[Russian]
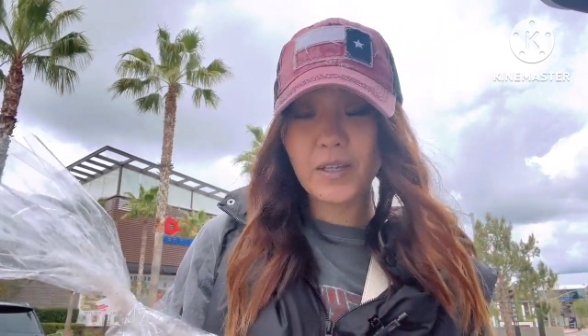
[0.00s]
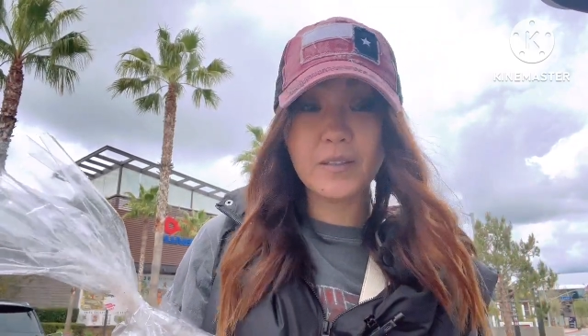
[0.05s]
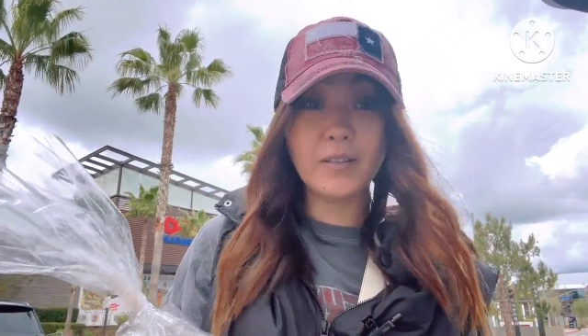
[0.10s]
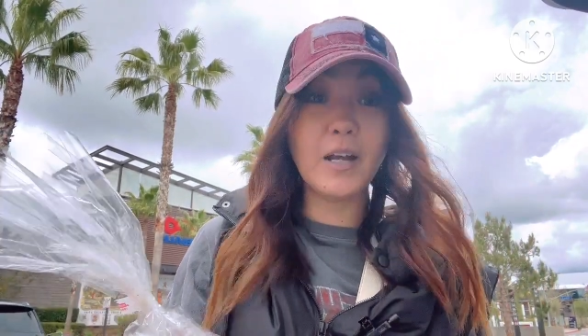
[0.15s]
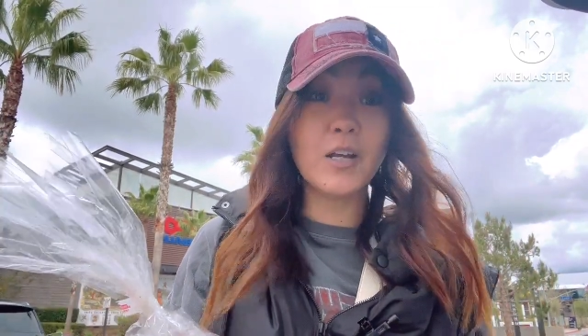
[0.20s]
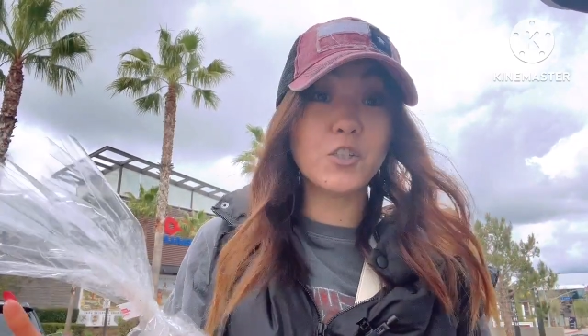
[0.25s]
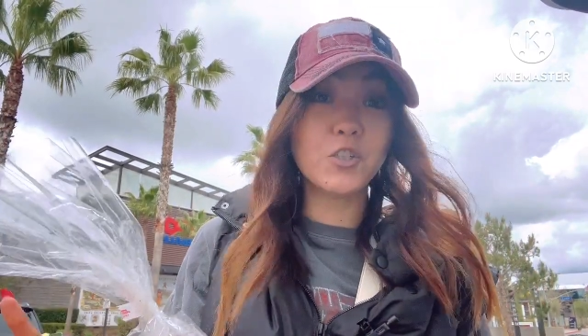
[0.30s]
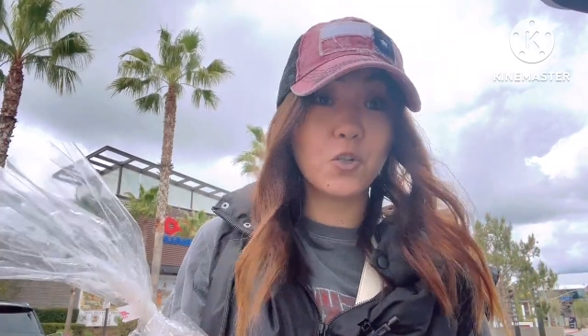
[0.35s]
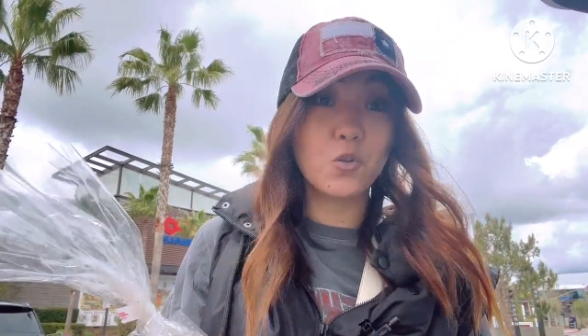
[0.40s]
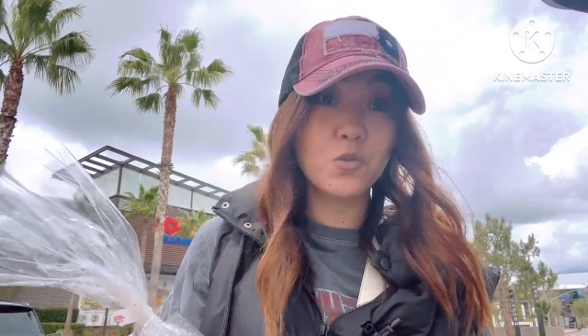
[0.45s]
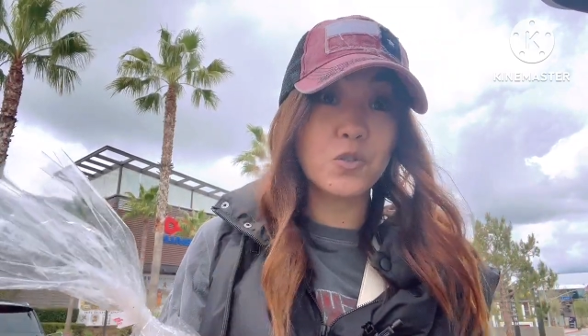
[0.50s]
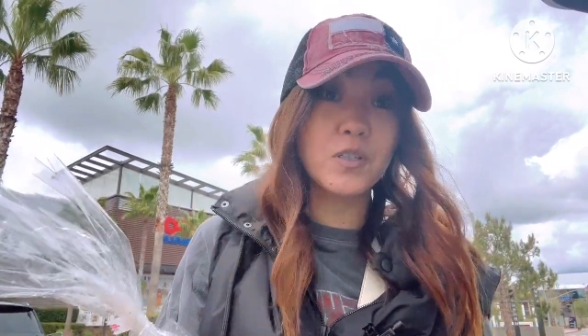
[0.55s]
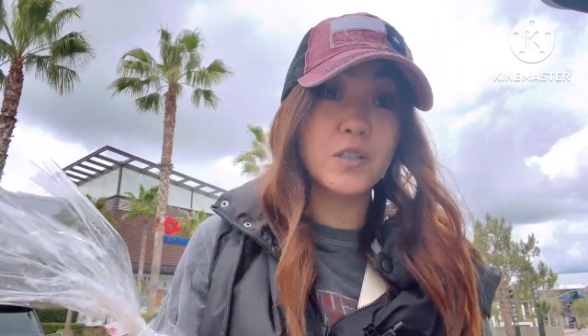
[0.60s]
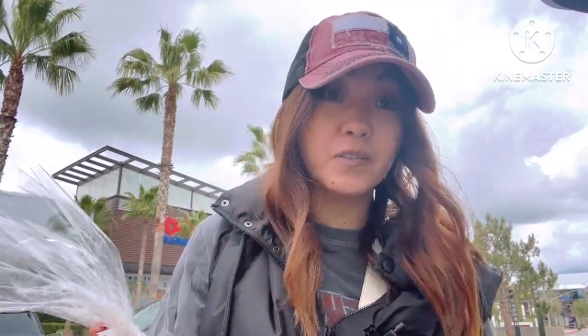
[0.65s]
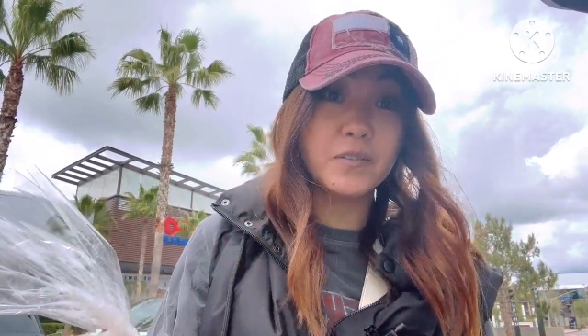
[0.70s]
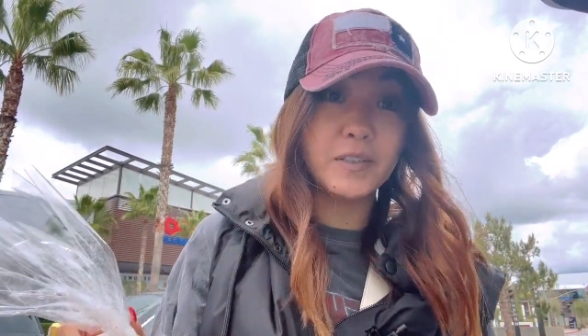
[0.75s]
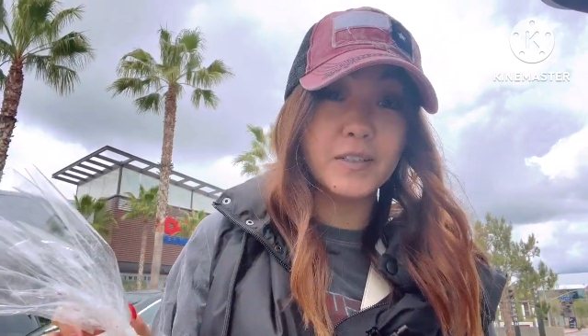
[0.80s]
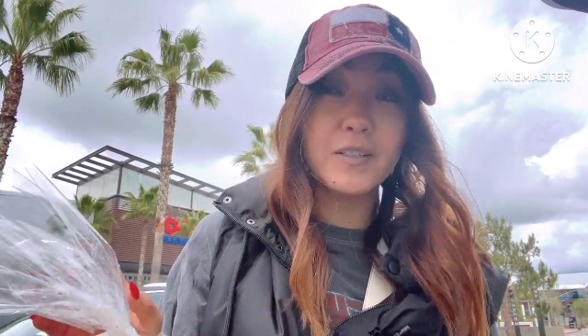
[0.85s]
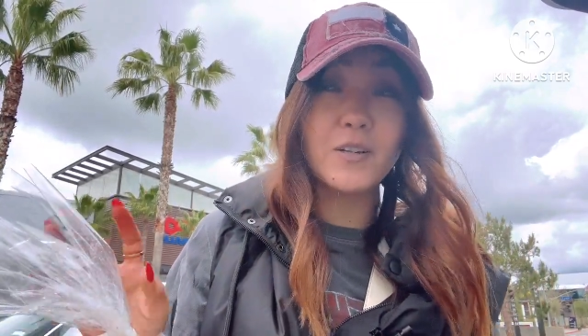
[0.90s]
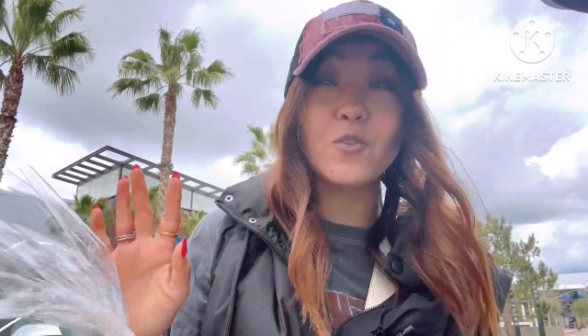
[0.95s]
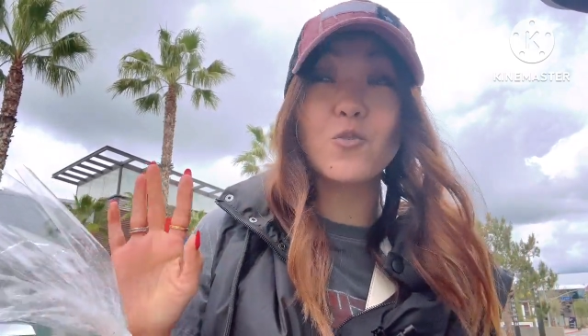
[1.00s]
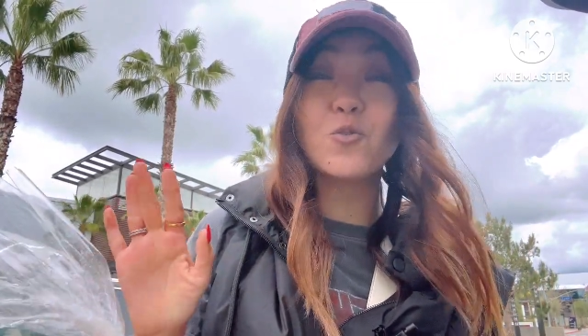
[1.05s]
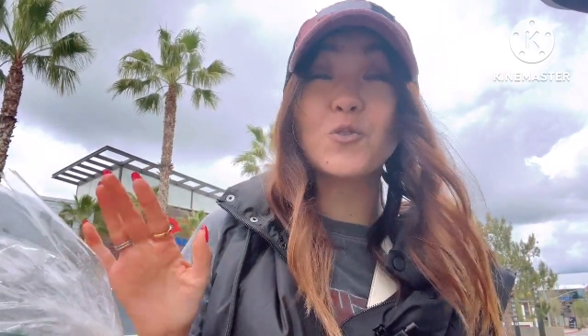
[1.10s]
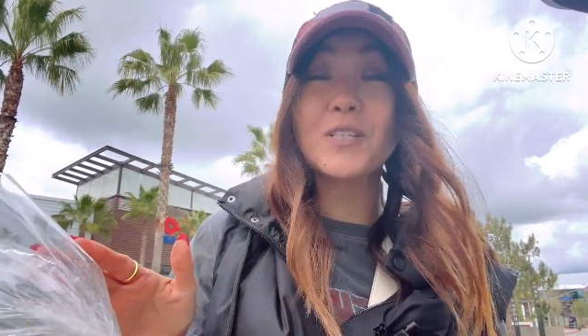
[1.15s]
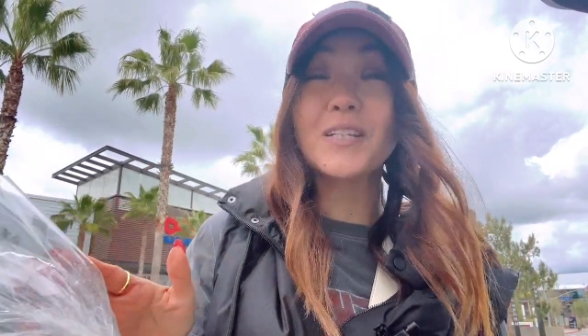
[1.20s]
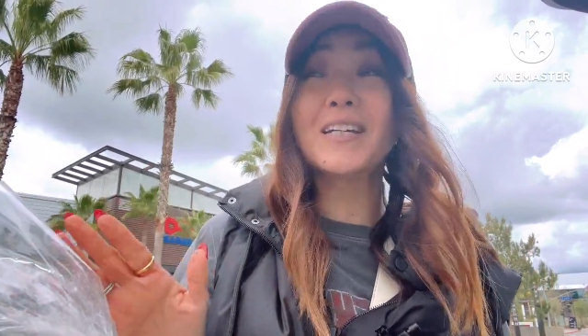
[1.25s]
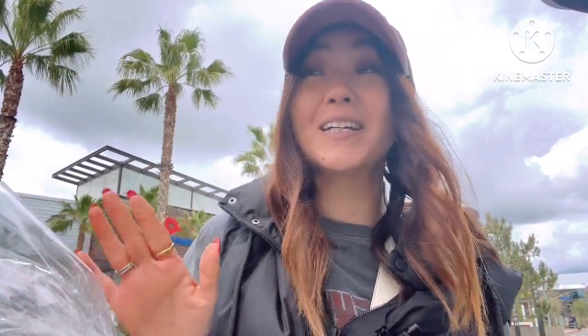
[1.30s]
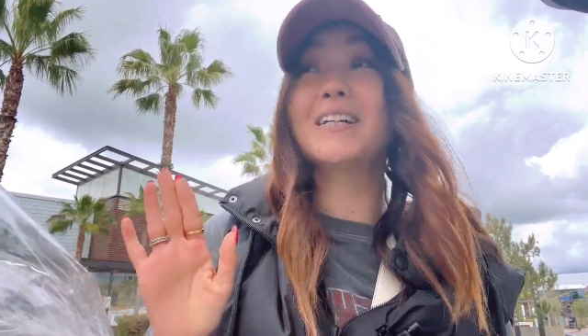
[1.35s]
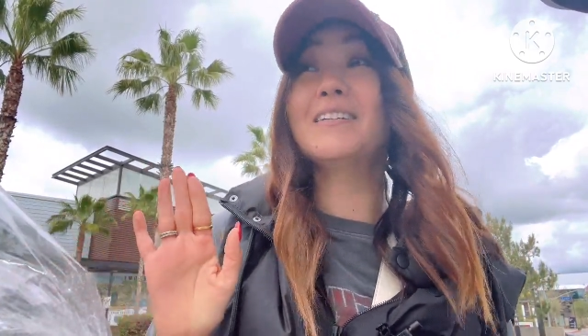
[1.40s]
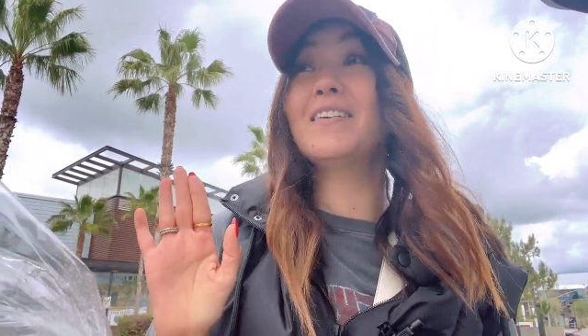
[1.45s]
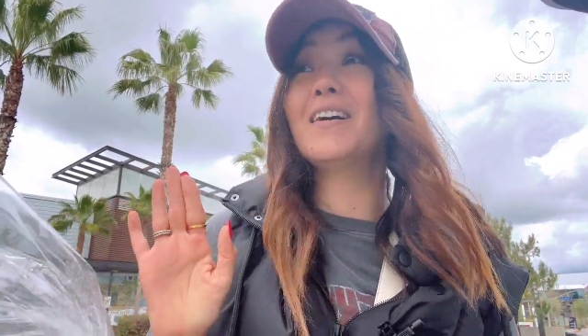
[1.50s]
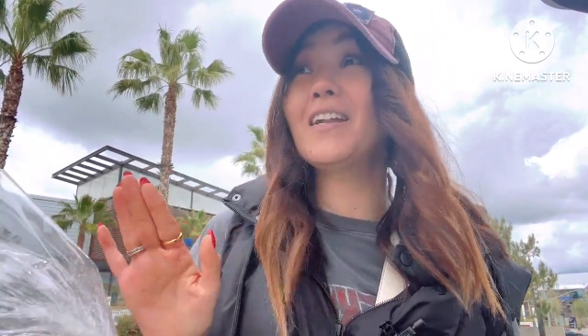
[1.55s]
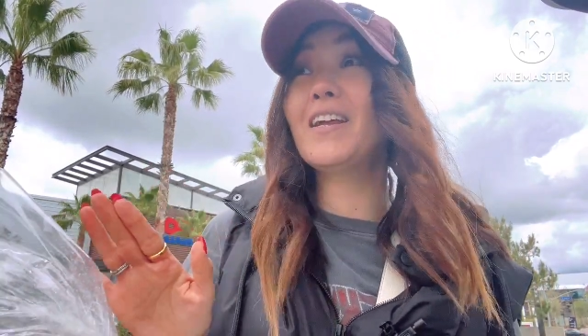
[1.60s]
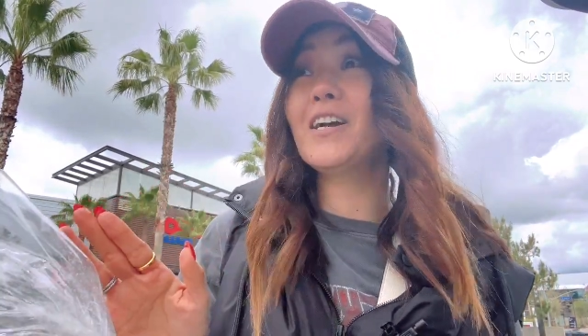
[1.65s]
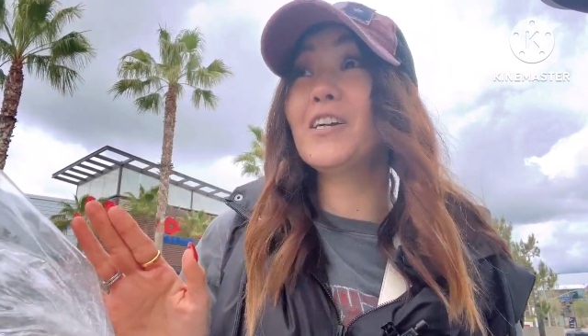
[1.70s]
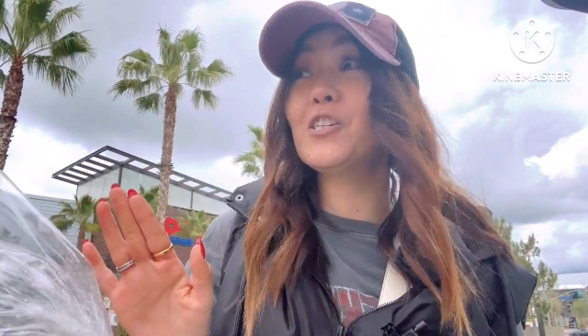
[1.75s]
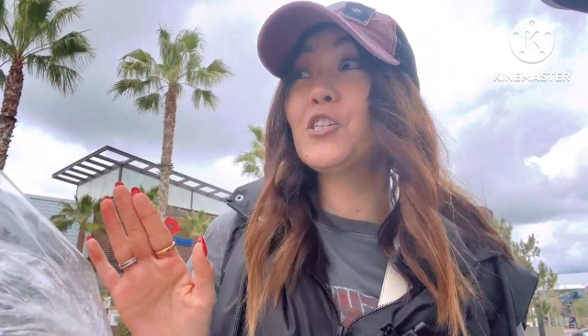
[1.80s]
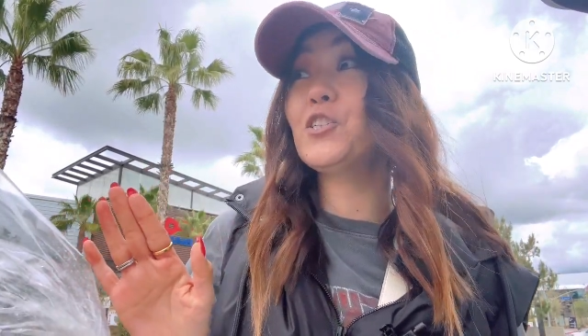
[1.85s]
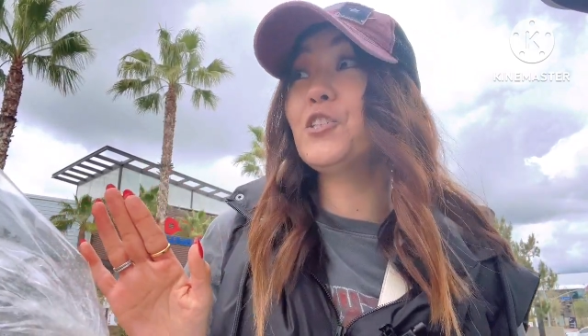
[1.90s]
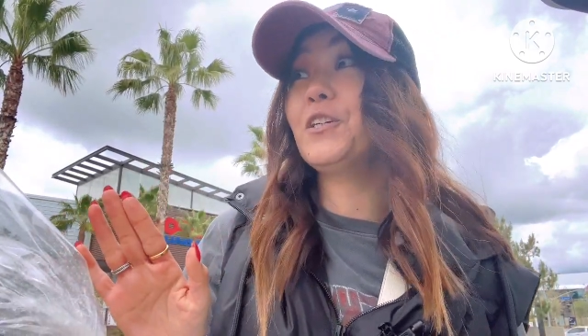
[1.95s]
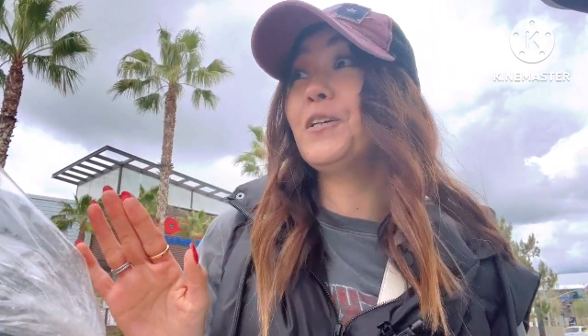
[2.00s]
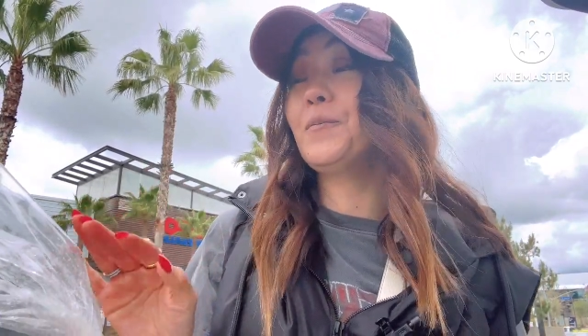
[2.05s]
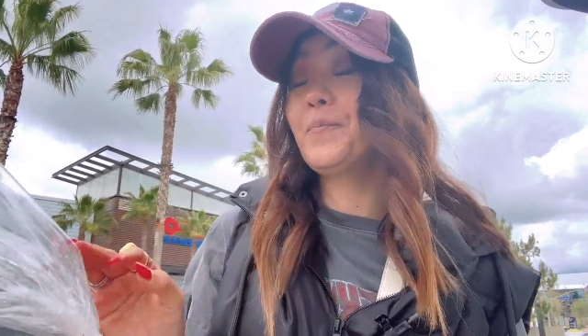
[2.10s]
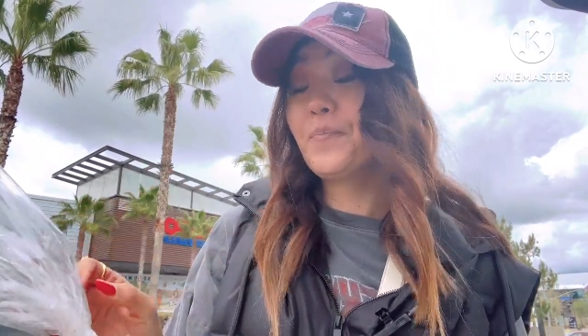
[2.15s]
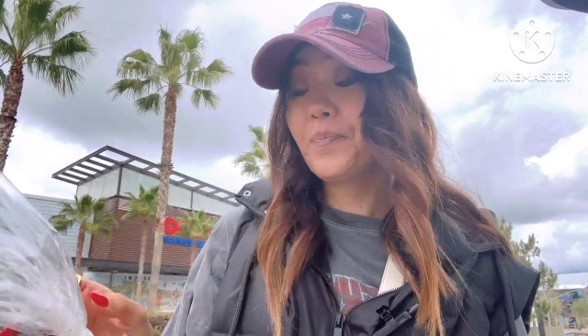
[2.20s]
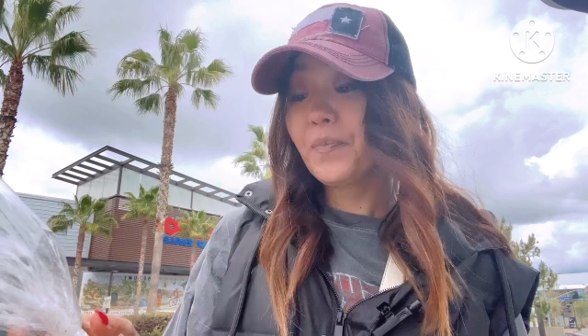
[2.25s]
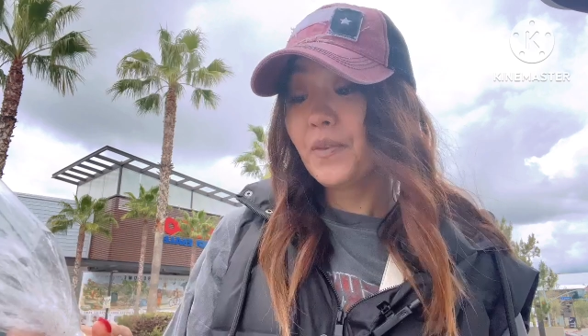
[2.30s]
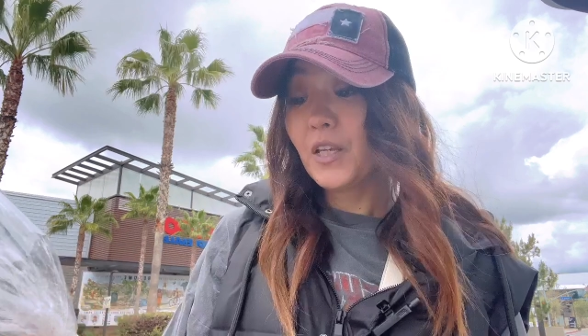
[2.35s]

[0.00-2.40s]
наша русскоговорящая